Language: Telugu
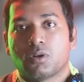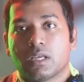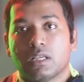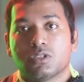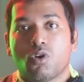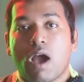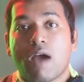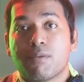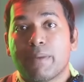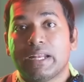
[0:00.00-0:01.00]
ఉంటాయి సో
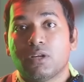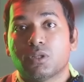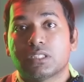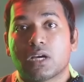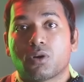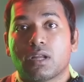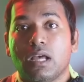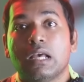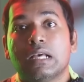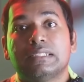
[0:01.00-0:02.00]
అవి బయటకు వచ్చాక కూడా
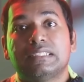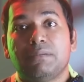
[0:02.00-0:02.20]
సీ